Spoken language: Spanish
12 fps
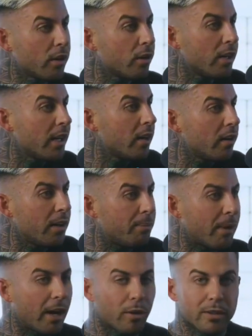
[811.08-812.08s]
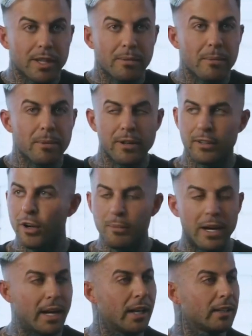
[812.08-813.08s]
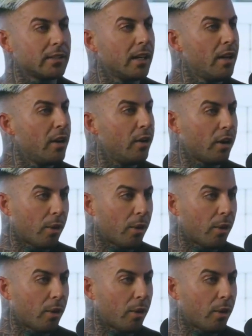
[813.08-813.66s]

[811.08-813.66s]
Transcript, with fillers: No tengo dinero ni para cortarme el pelo y tengo melenas.